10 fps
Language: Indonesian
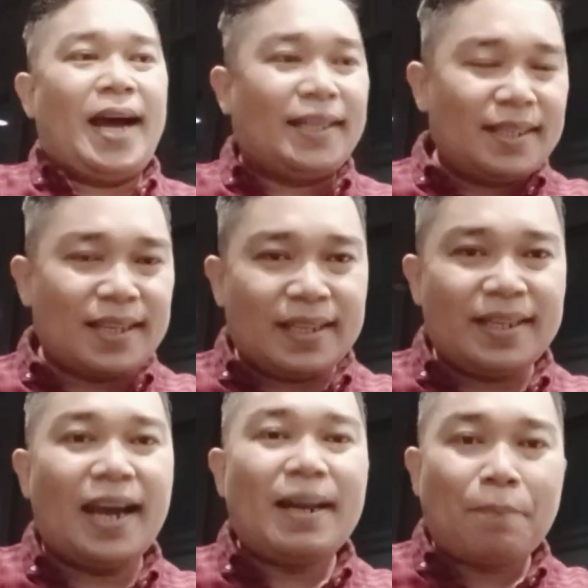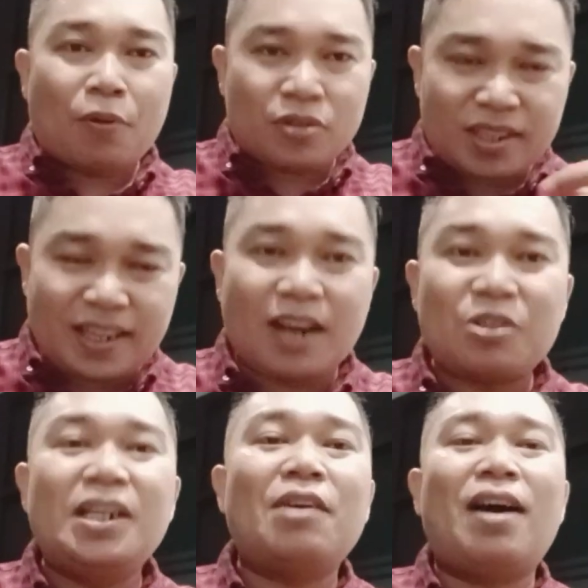Hanya saja ada proses yang
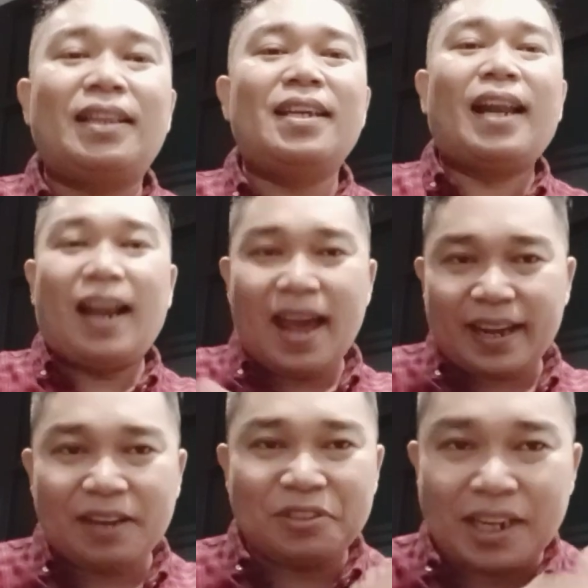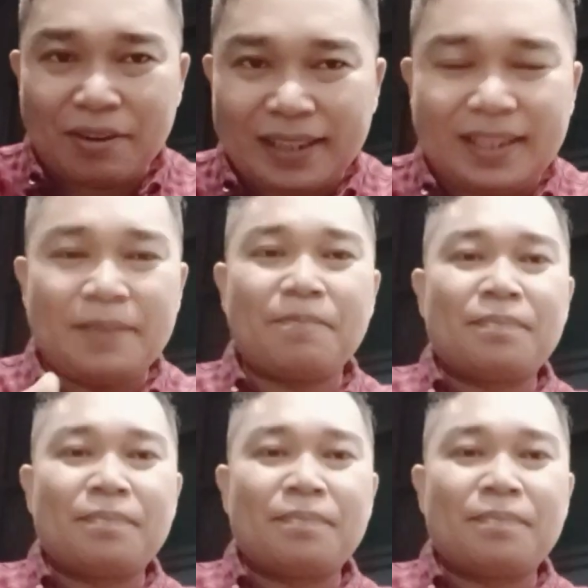harus dilewati, ada langkah yang harus dilewati.